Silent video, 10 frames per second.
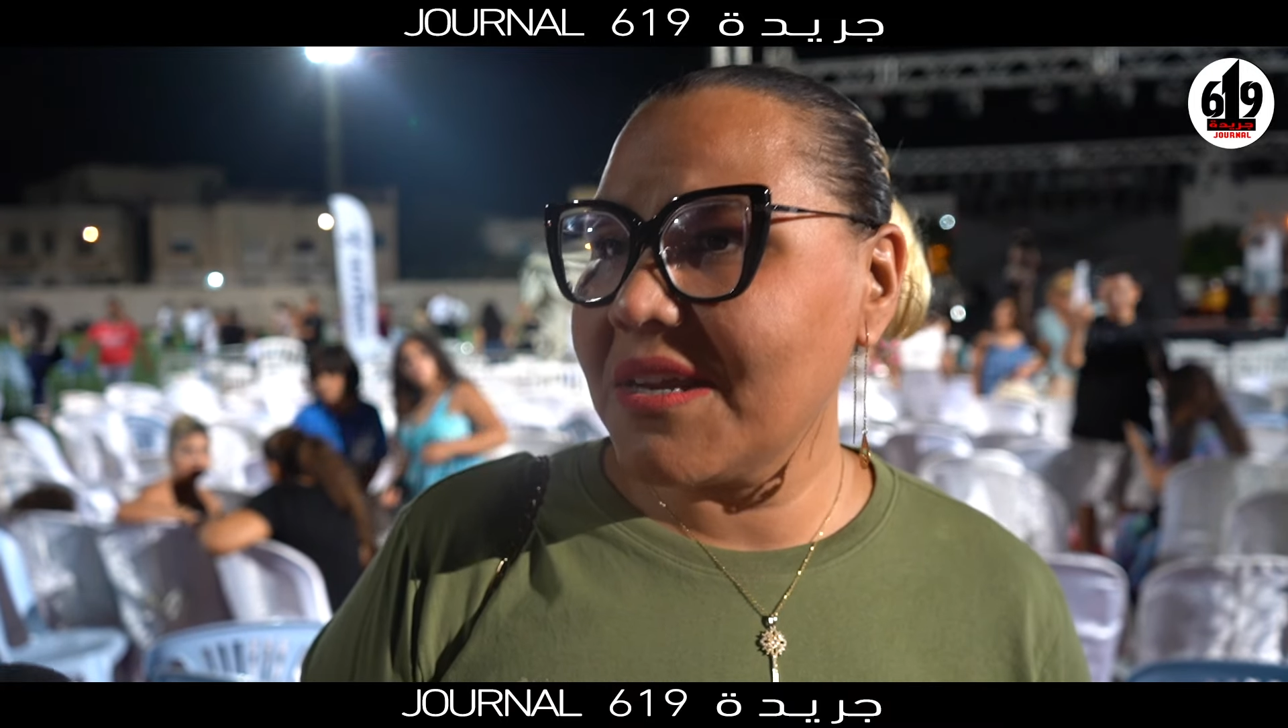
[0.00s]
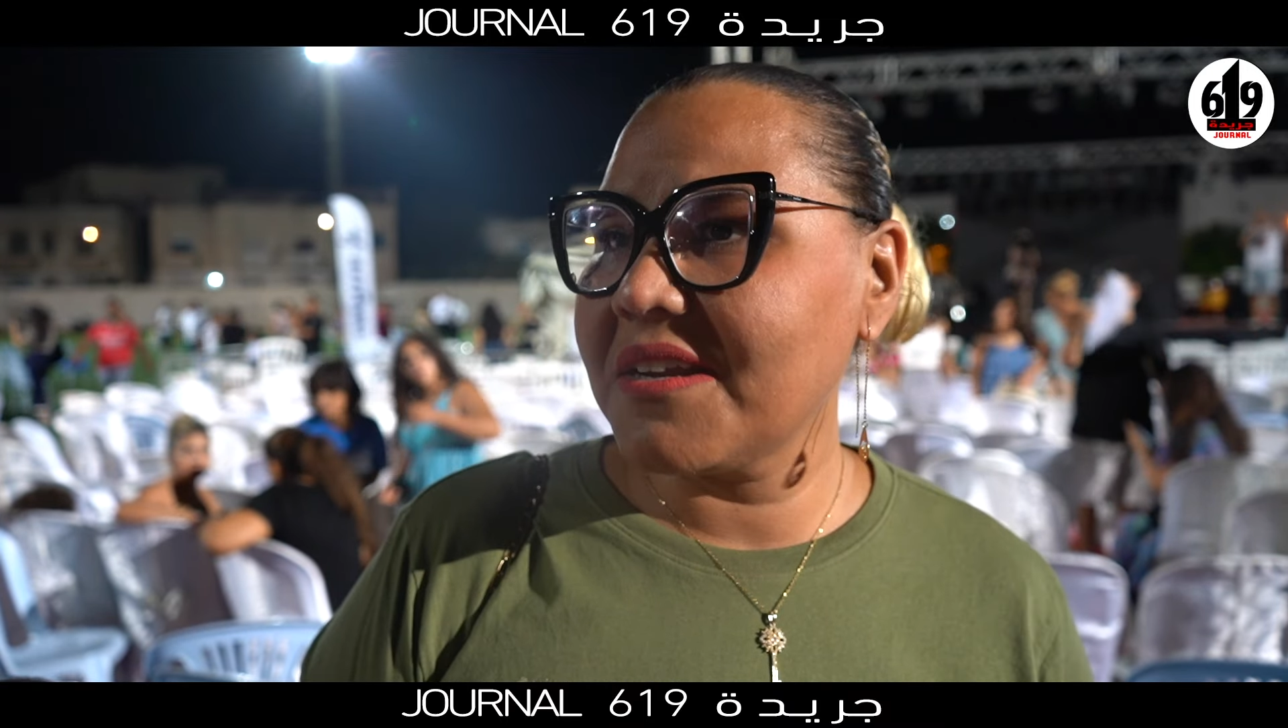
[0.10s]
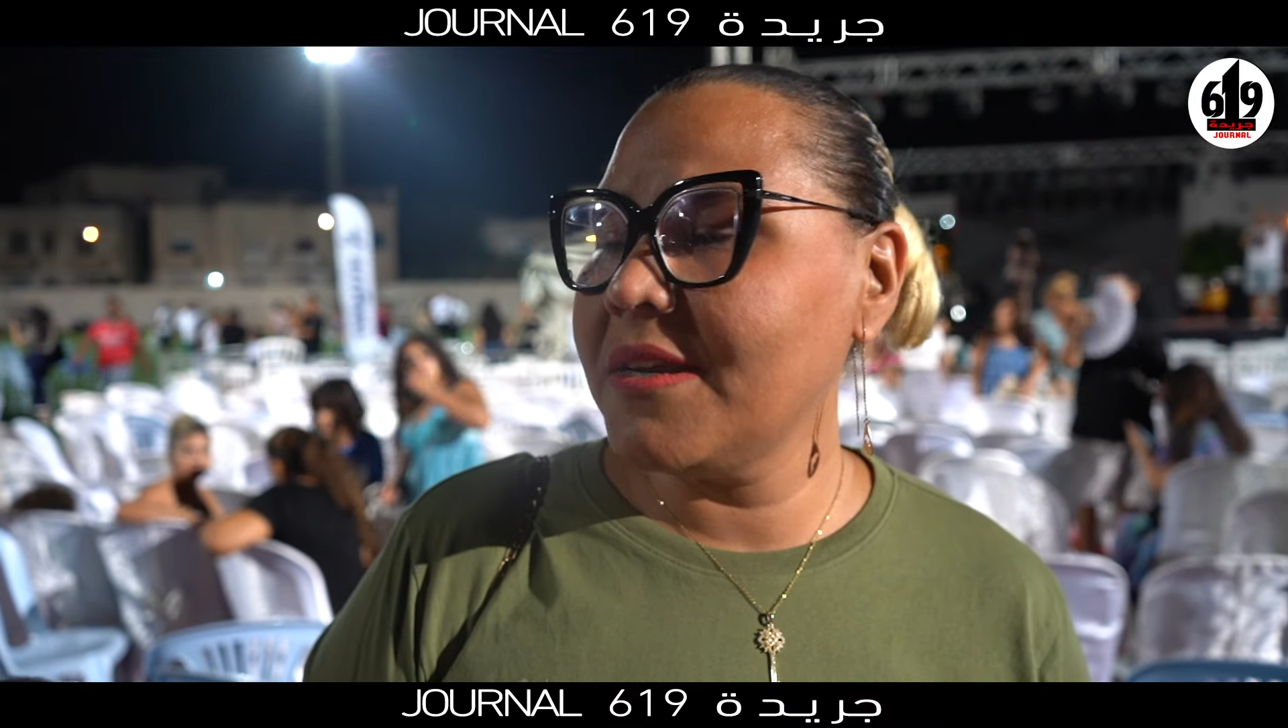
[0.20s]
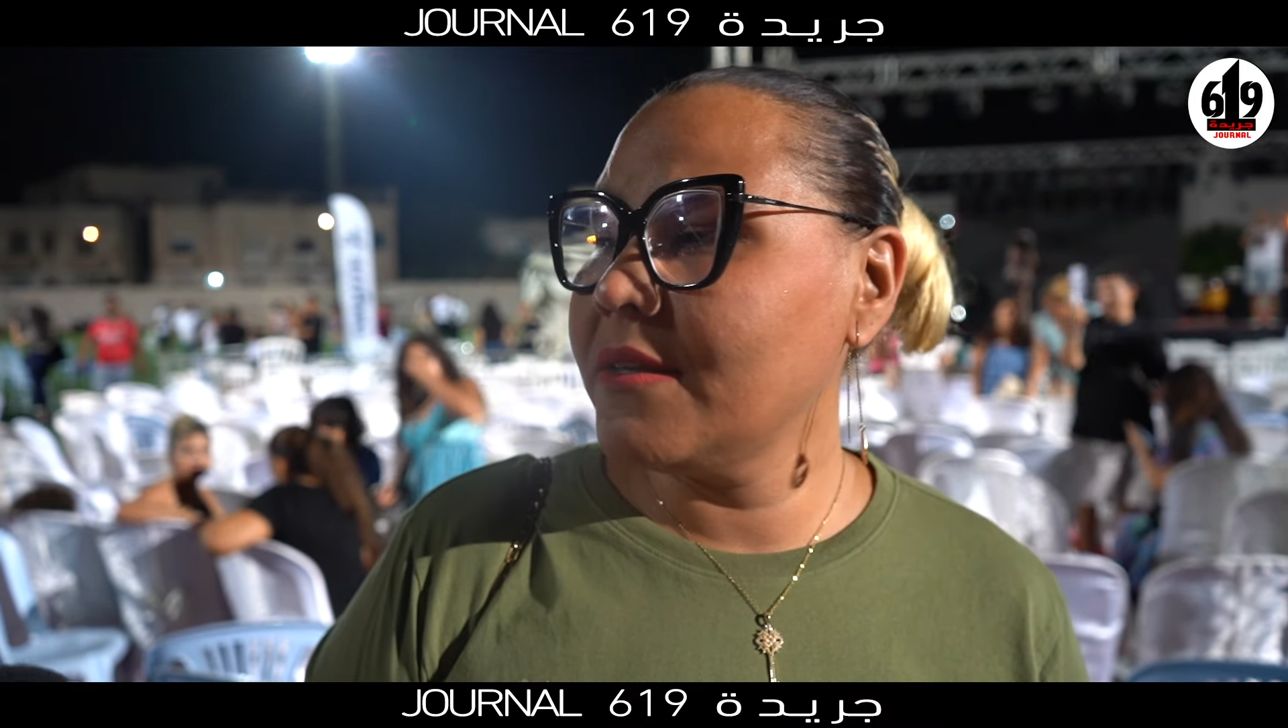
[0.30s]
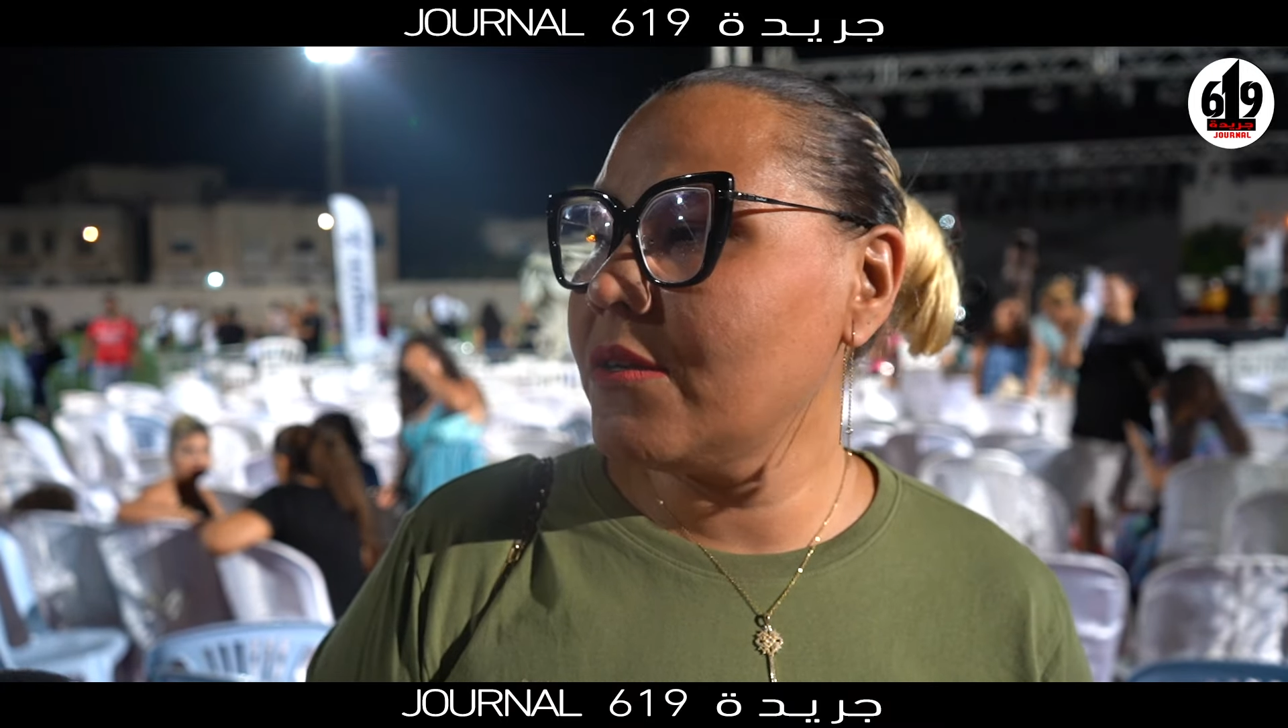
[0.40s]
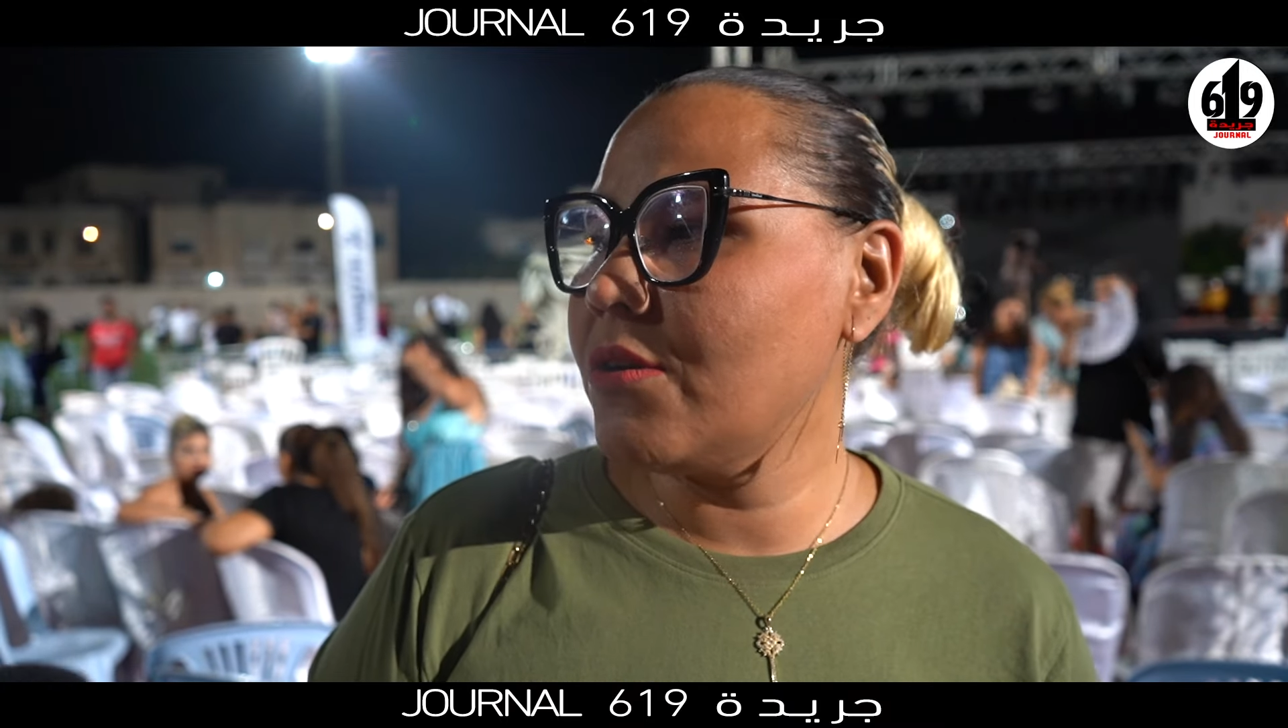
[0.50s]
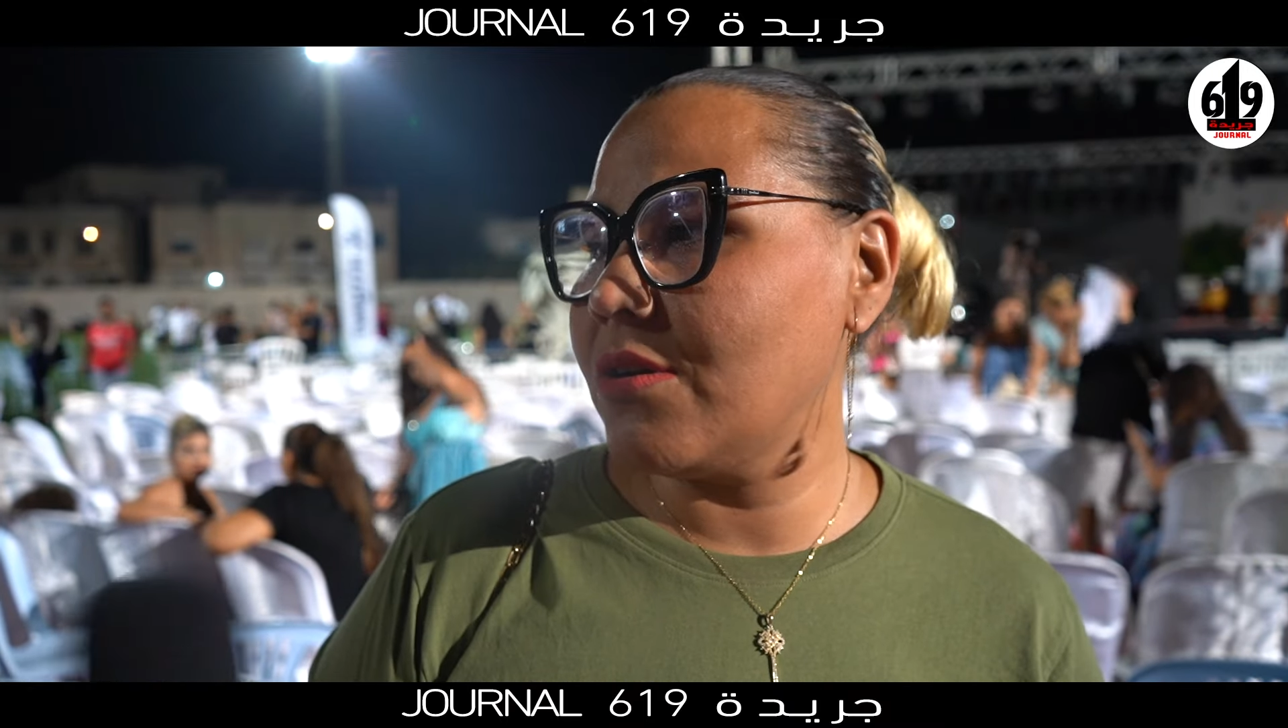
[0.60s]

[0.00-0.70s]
شدت انت